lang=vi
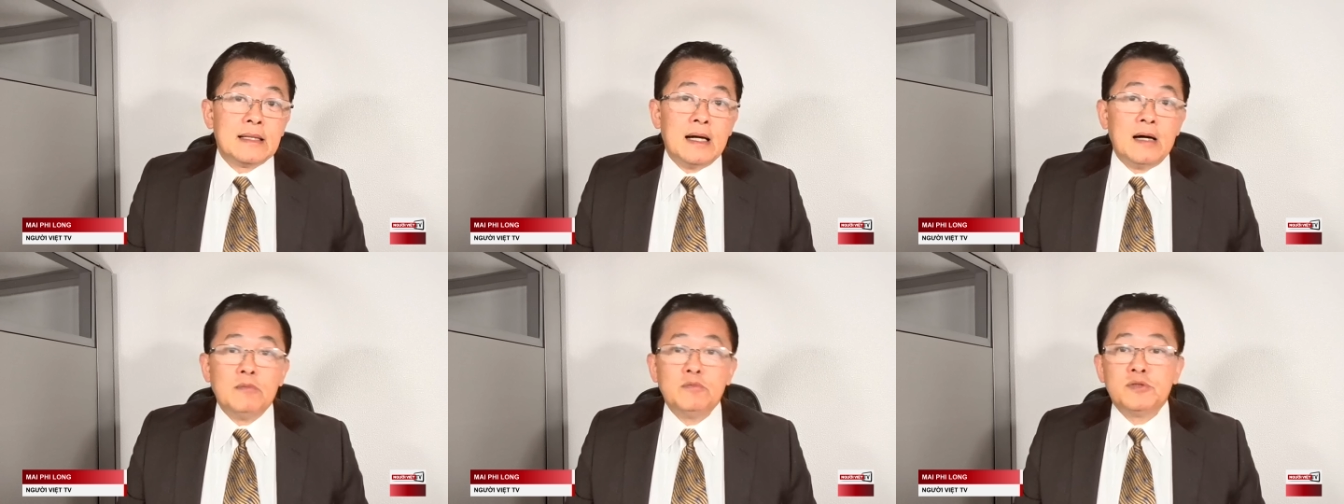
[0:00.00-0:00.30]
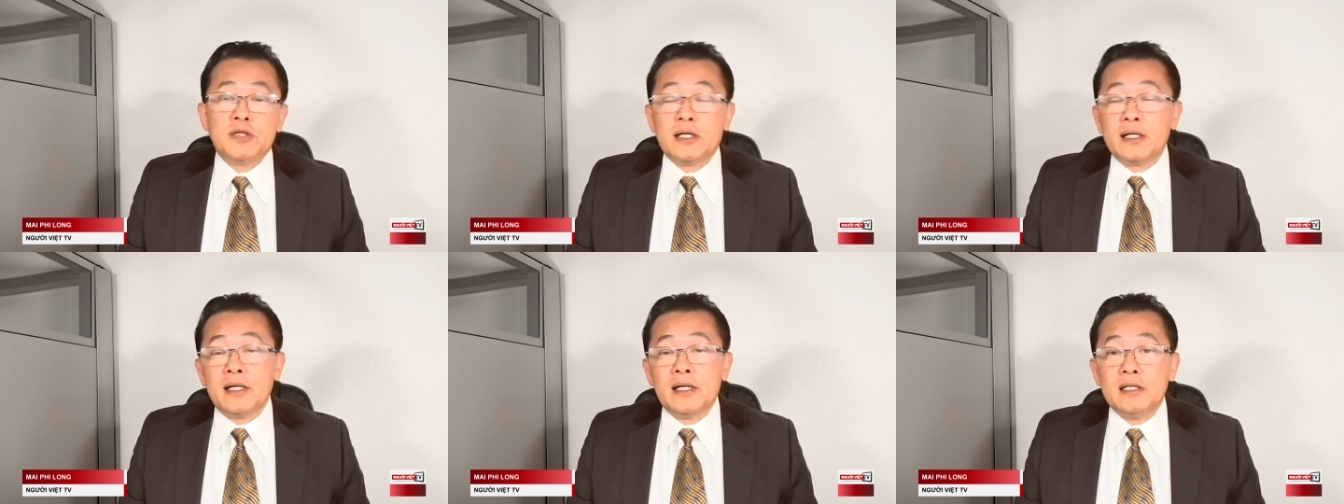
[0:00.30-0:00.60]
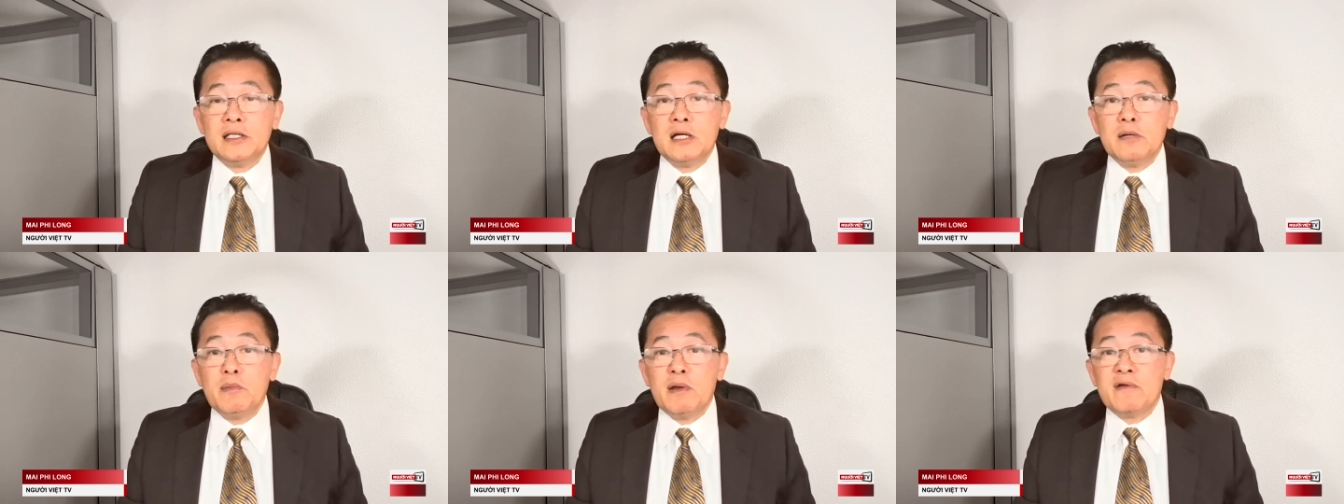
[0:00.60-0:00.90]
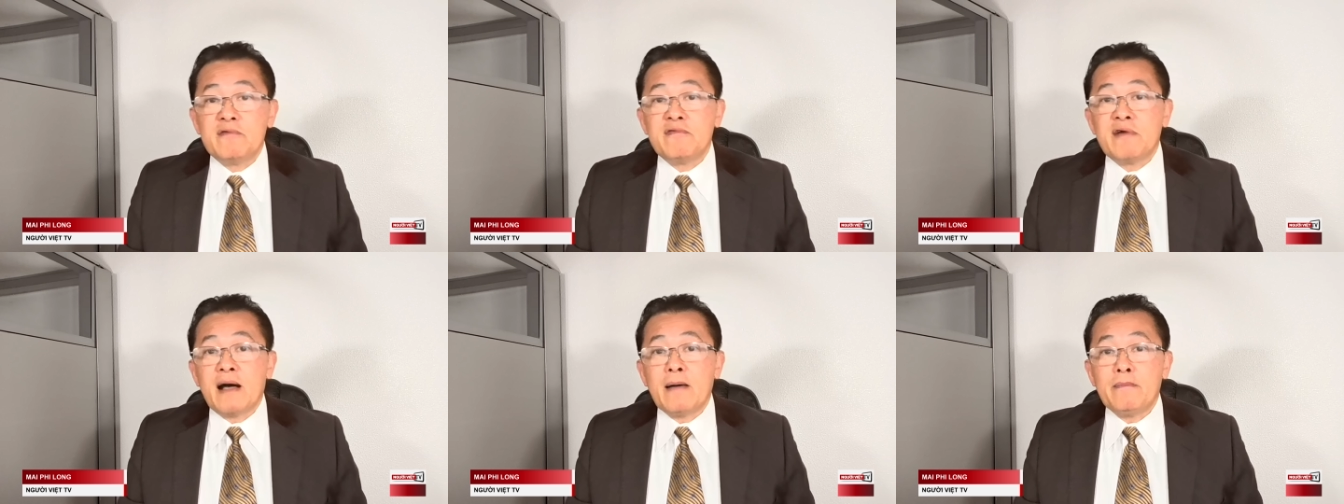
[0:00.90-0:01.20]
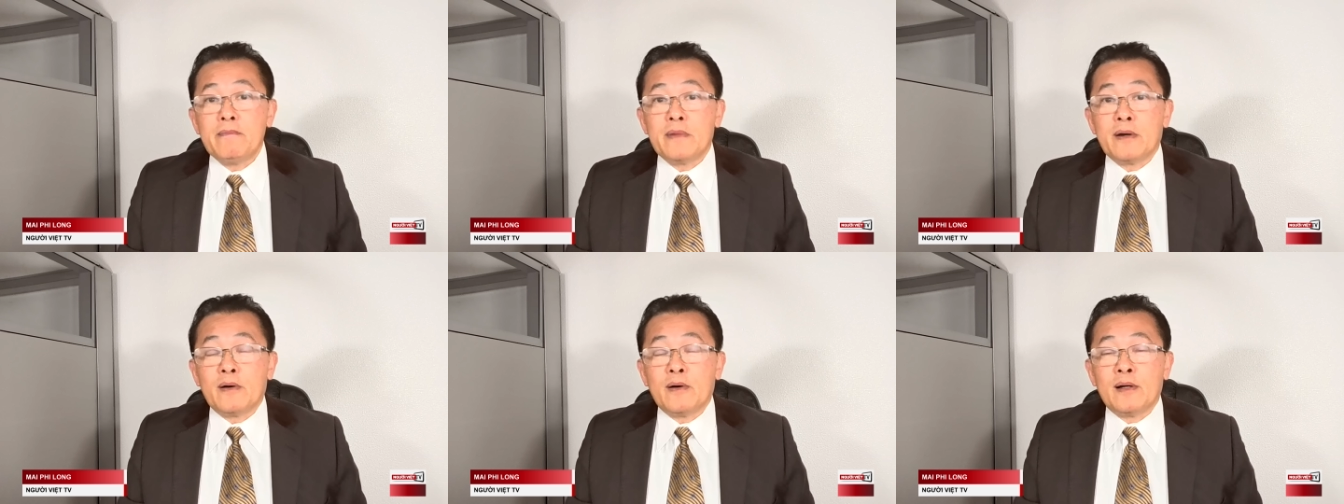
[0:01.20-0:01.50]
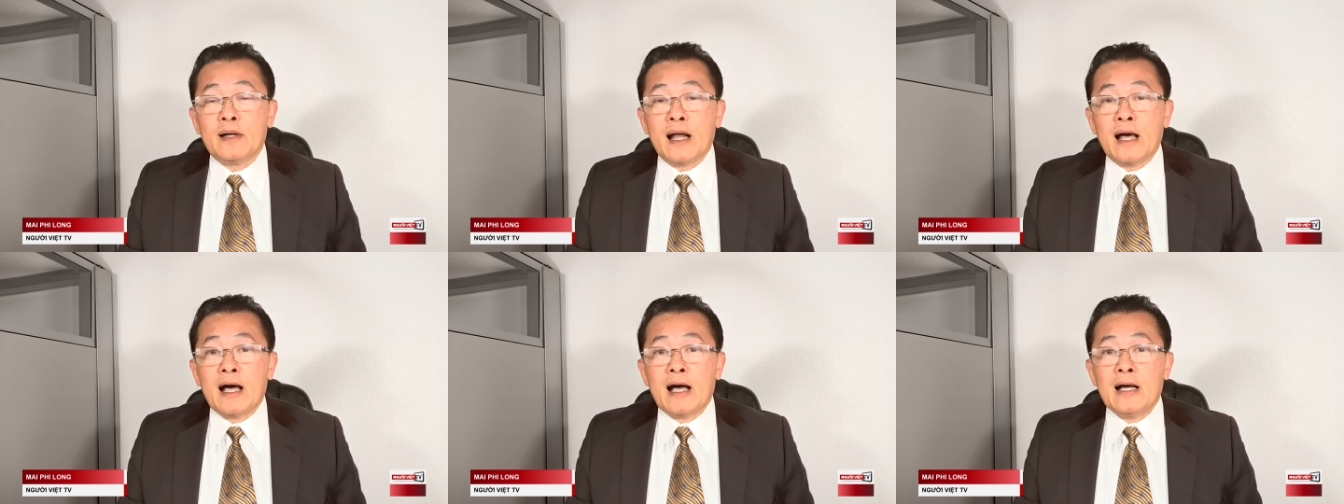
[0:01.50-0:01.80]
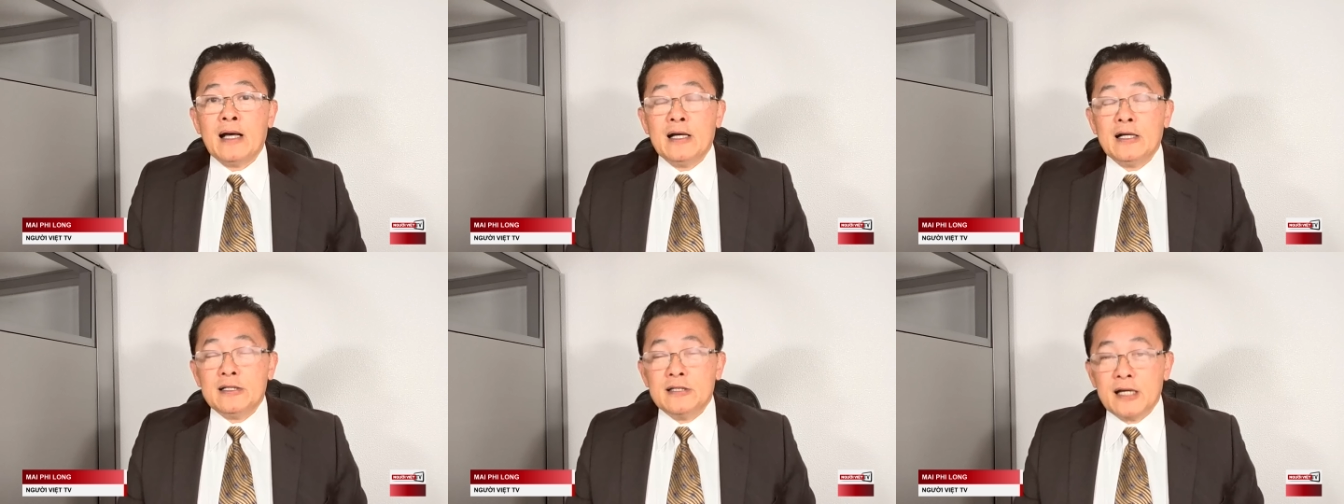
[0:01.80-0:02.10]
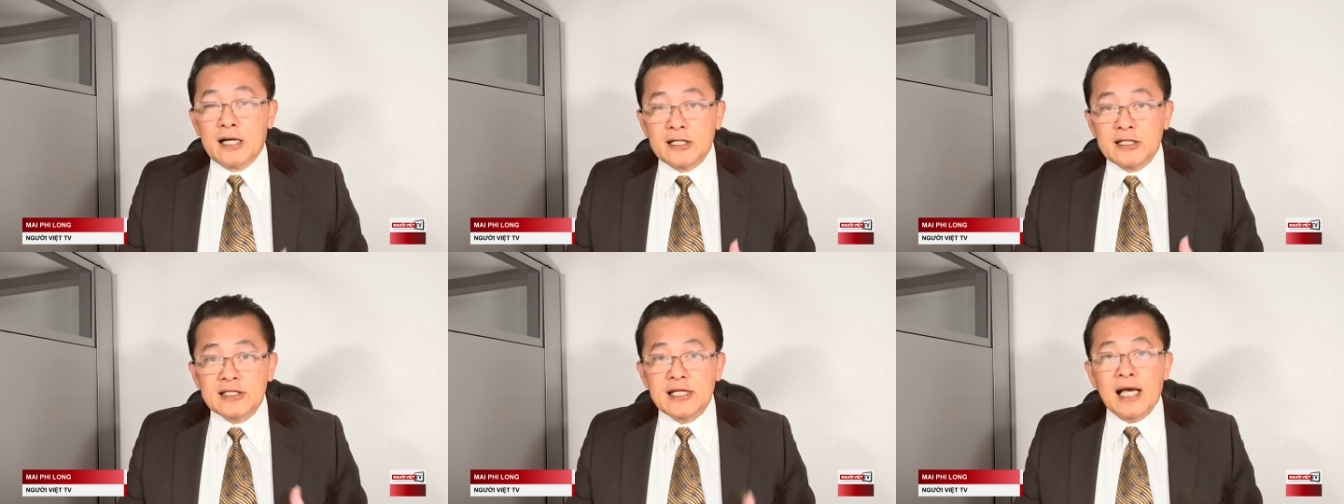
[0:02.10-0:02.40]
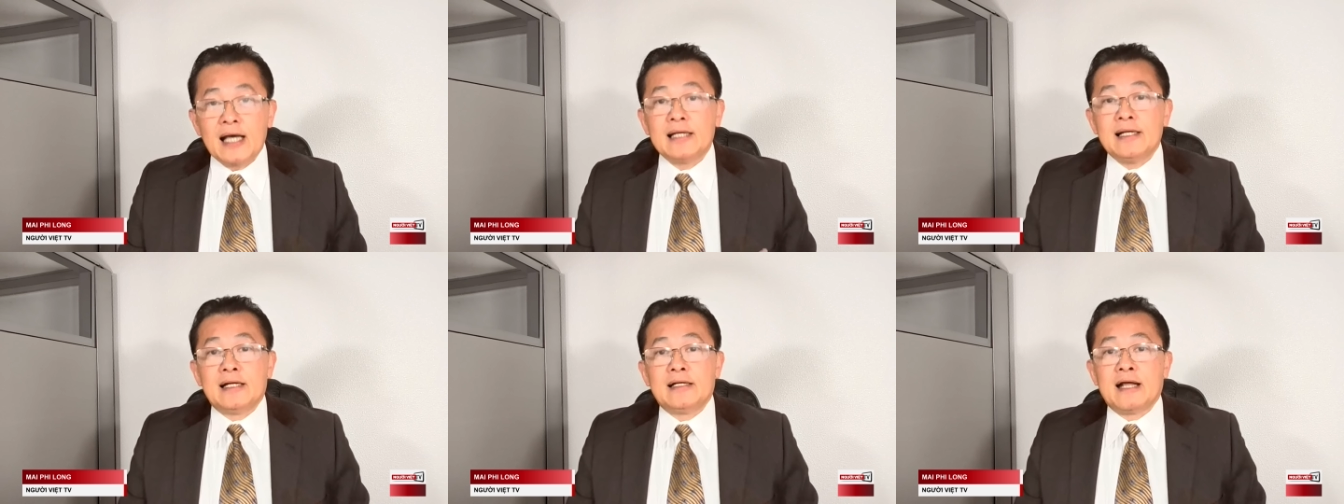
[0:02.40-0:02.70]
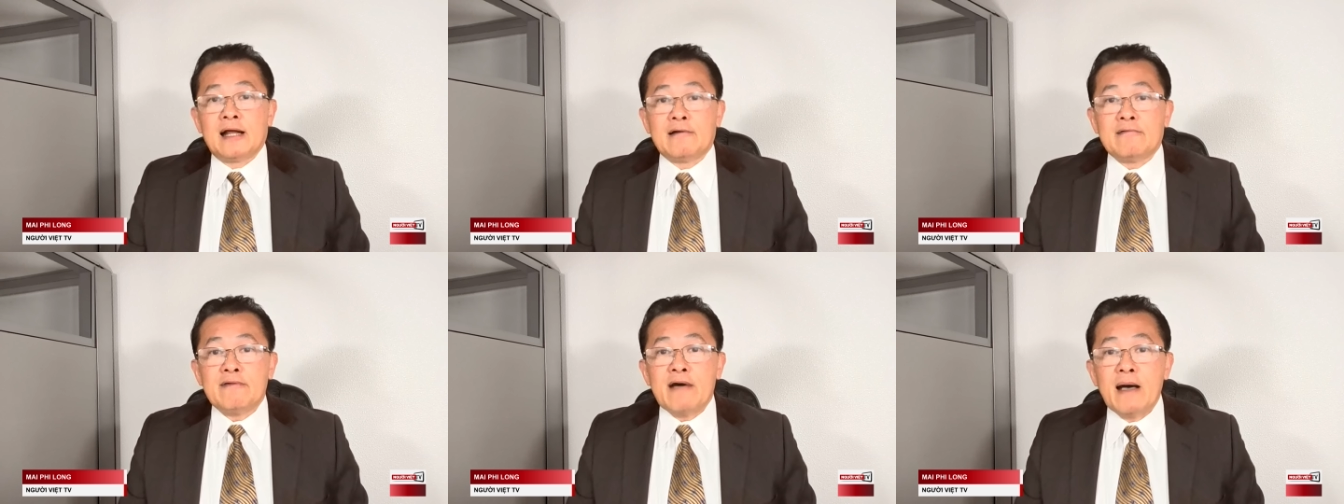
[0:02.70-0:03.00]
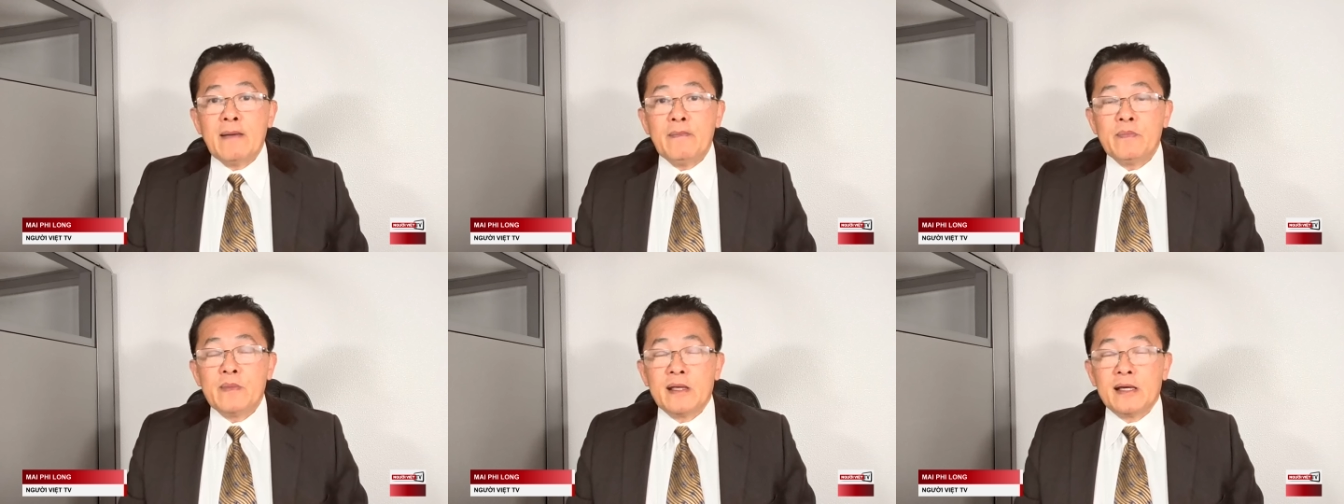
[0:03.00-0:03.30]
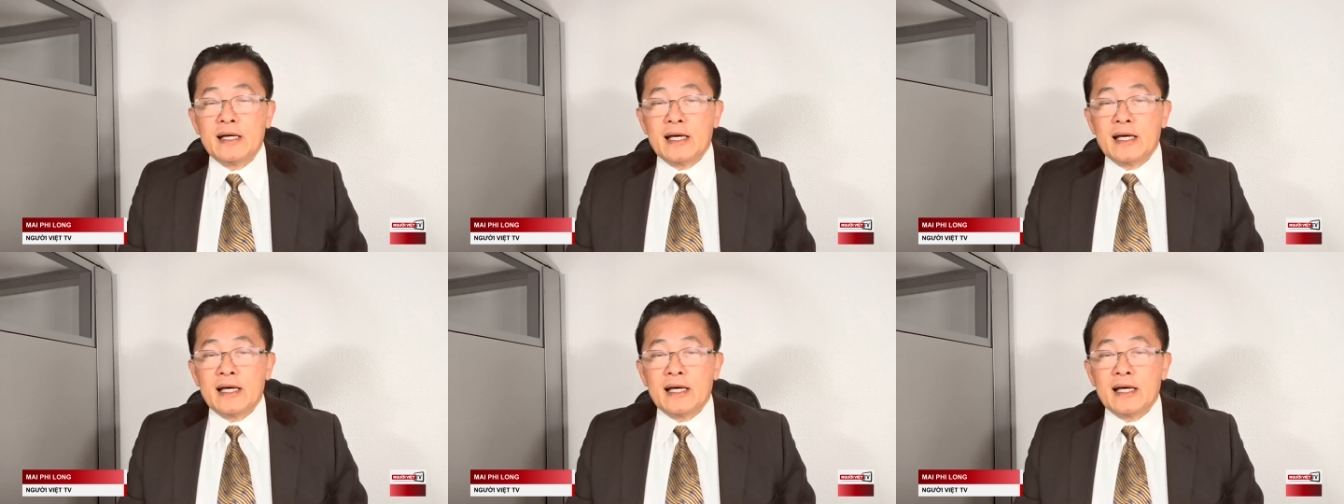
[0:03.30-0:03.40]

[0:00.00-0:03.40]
không thực hiện những biện pháp mà gọi là những cái sắc lệnh hành pháp